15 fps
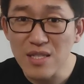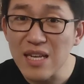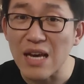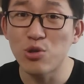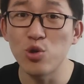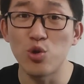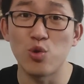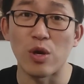
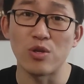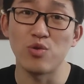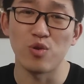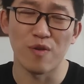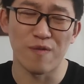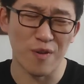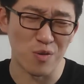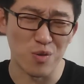再去选
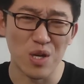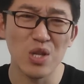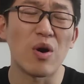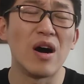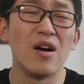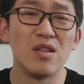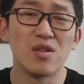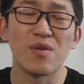举，否则的
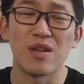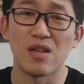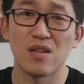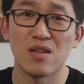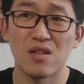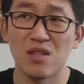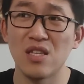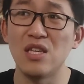话，吧？
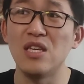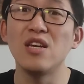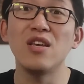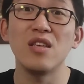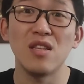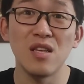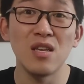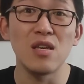
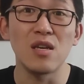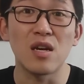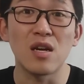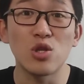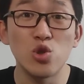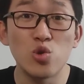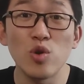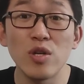你你以一
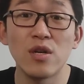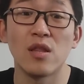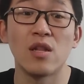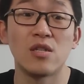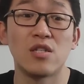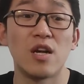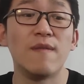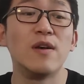个军人
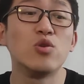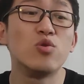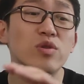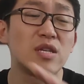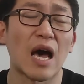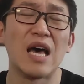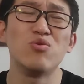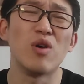的身份去
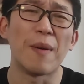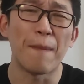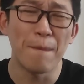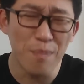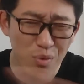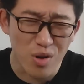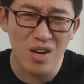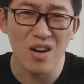参选，
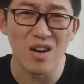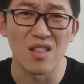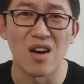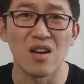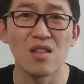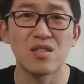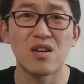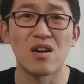不可
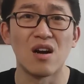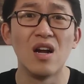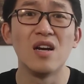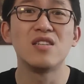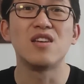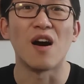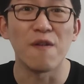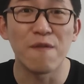能的事儿，
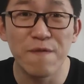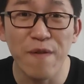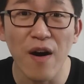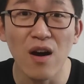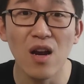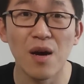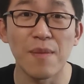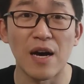想
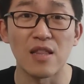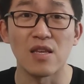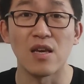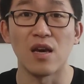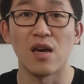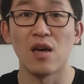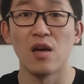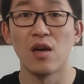疯了吧你？
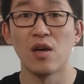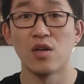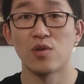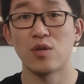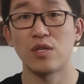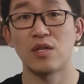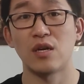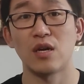
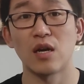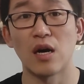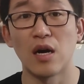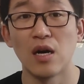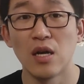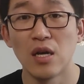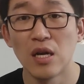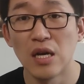所以这
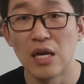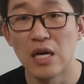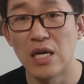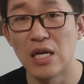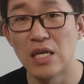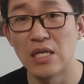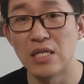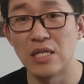个，
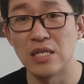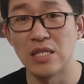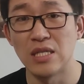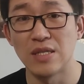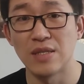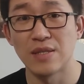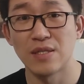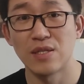
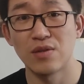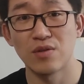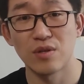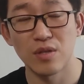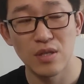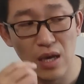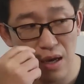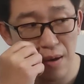呃，就
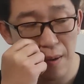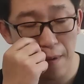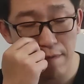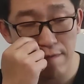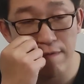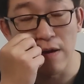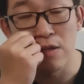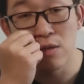是在
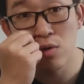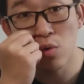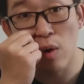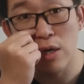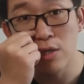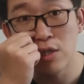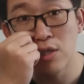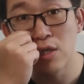文
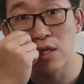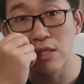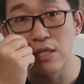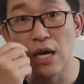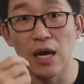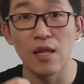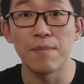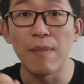官治理
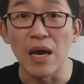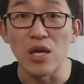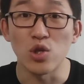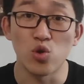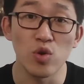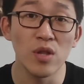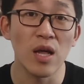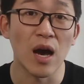下的美
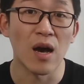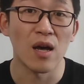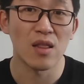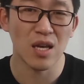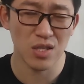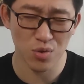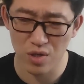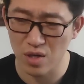军呢，
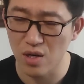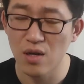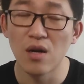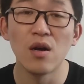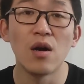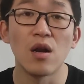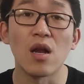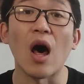那就是
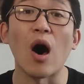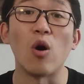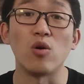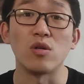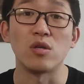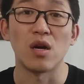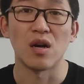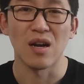
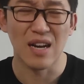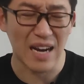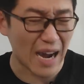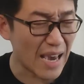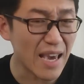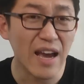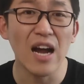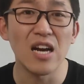老实，
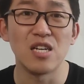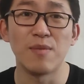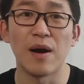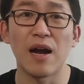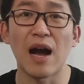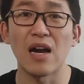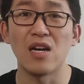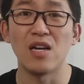该干什
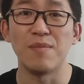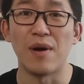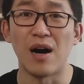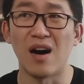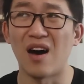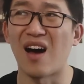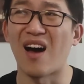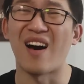么干什么
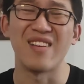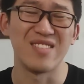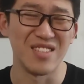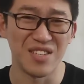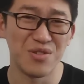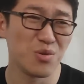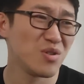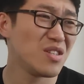啊。
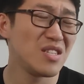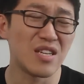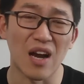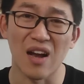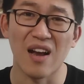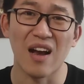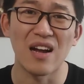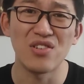你其实你
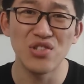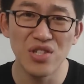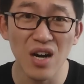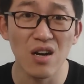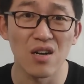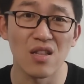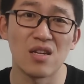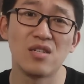想干
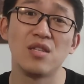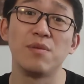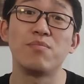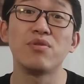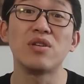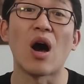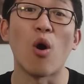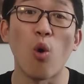政，那是你
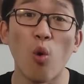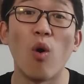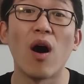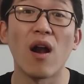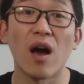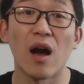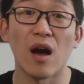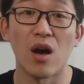不想
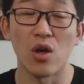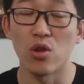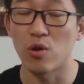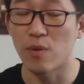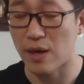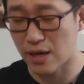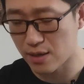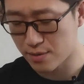活了，
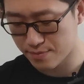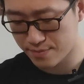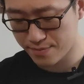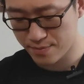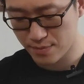对吧？